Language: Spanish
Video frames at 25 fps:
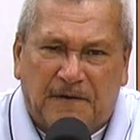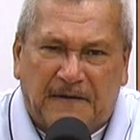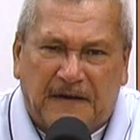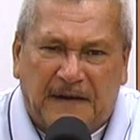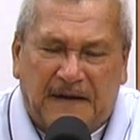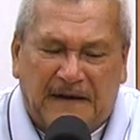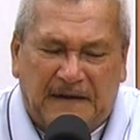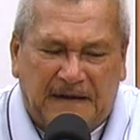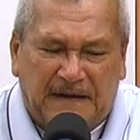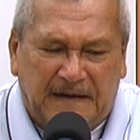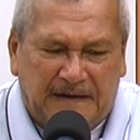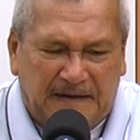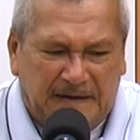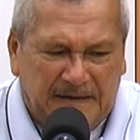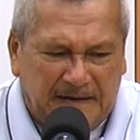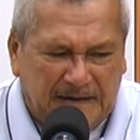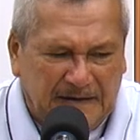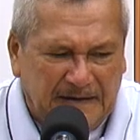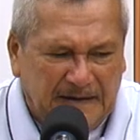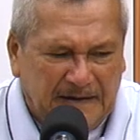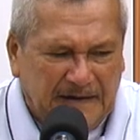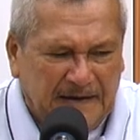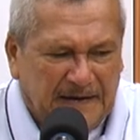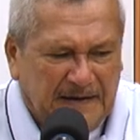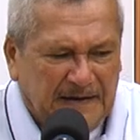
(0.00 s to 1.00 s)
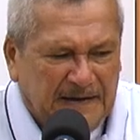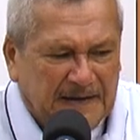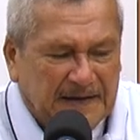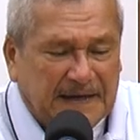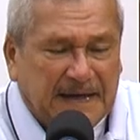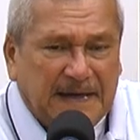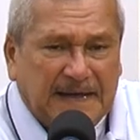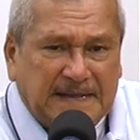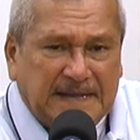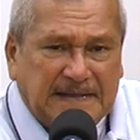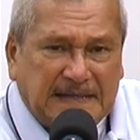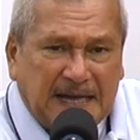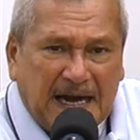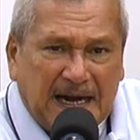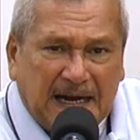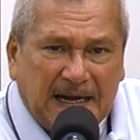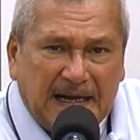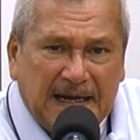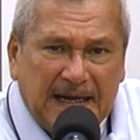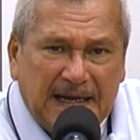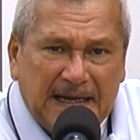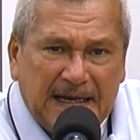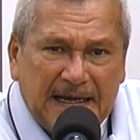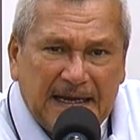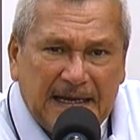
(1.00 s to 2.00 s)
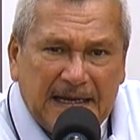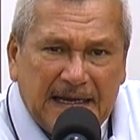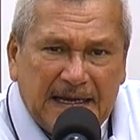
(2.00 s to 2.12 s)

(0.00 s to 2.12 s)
qué quitarle